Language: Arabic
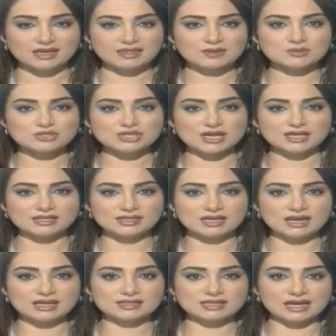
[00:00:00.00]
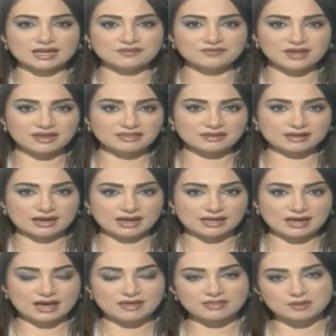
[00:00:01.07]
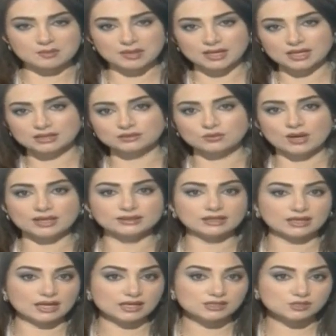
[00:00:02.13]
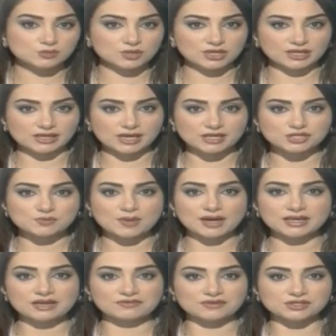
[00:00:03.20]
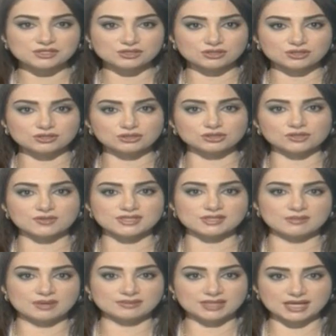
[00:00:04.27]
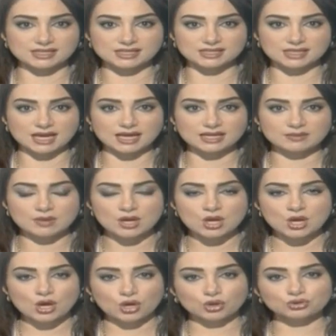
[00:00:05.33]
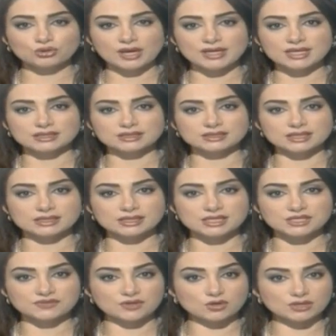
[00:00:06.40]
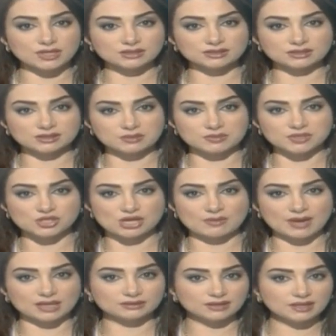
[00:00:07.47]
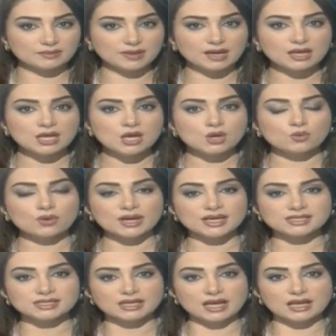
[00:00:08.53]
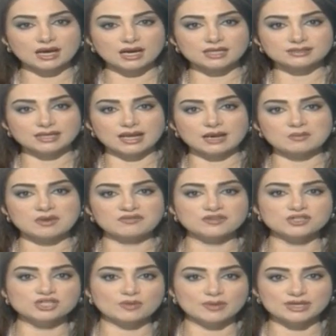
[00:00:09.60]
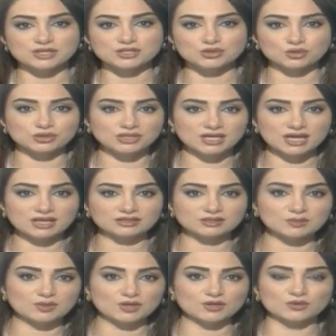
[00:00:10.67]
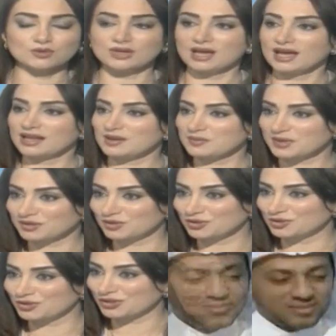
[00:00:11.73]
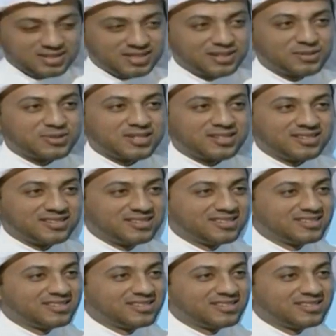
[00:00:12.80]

إذا مشاهدينا نتعرف أكثر على هذا المرض وأيضا على سبل العلاج معنا في الاستوديو الدكتور وسيم عبد العزيز عالم عضو هيئة التدريس في كلية الطب بجامعة طيبة ورئيس العلاقات العامة في الجمعية السعودية لطب العيون أهلا بك دكتور أهلا وسهلا